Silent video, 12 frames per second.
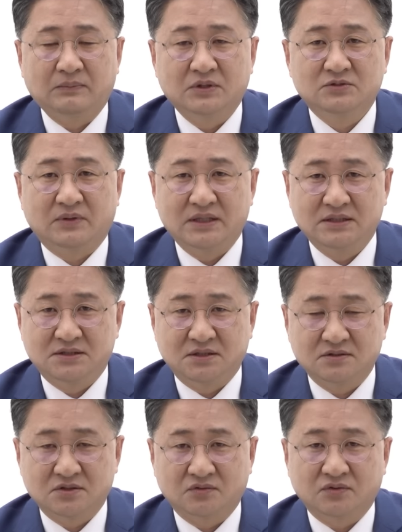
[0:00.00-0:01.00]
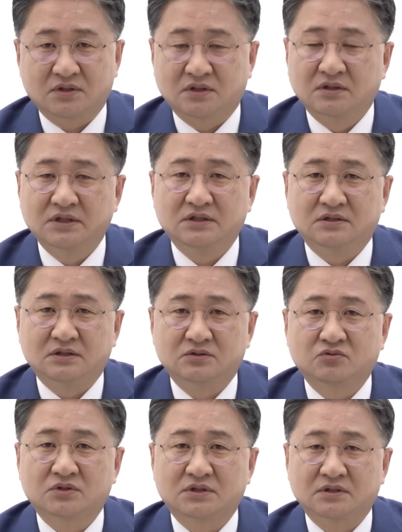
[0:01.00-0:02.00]
아버지와 일정 정도
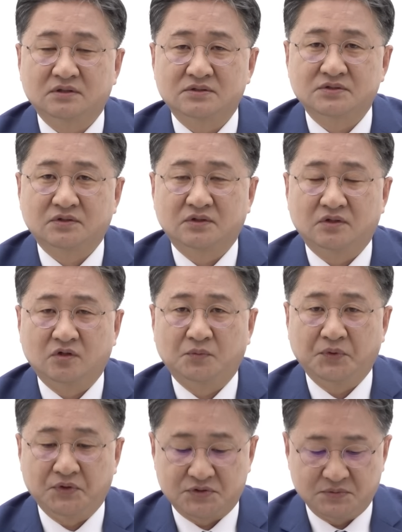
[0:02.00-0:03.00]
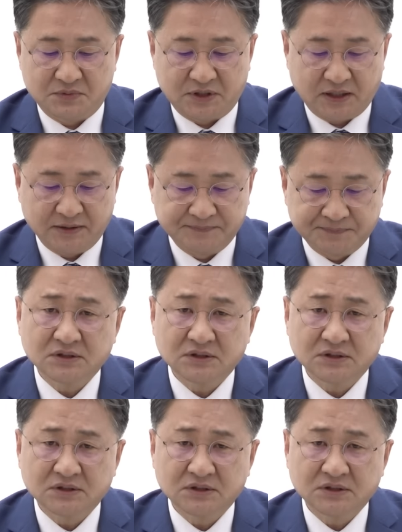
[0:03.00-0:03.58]
거리를 두었던 것으로 어, 보여집니다.